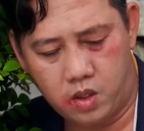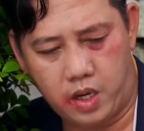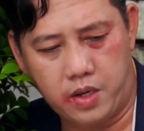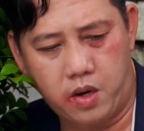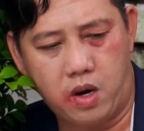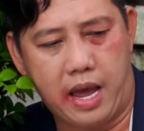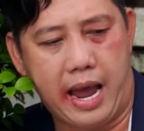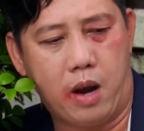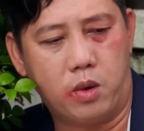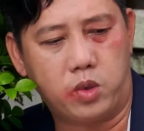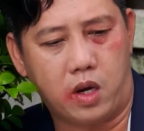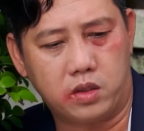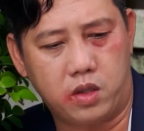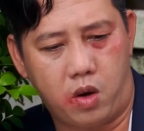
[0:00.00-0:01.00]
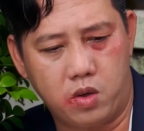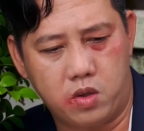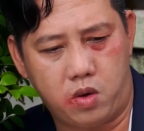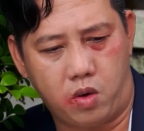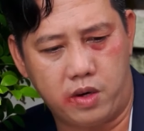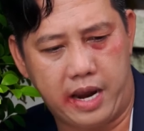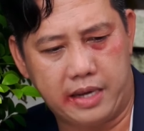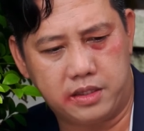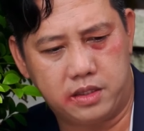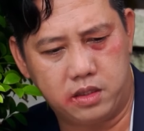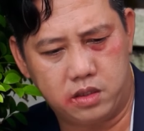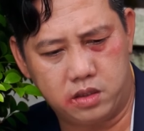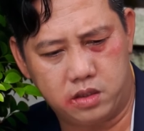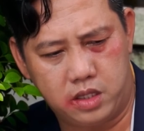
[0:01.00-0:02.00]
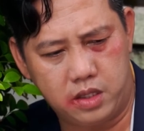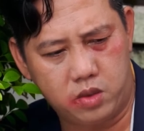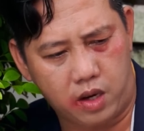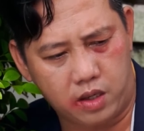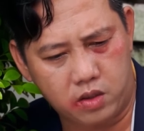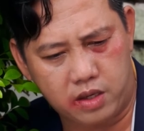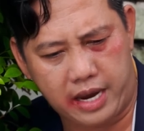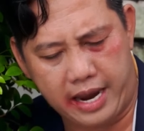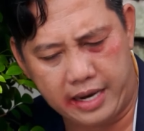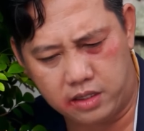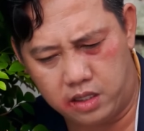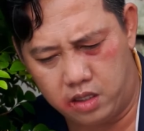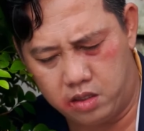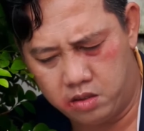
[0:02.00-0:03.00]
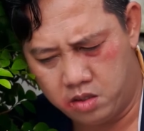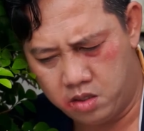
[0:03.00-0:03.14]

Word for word: cái đó là ảo thuật thôi còn ra chiến thuật nó khác chứ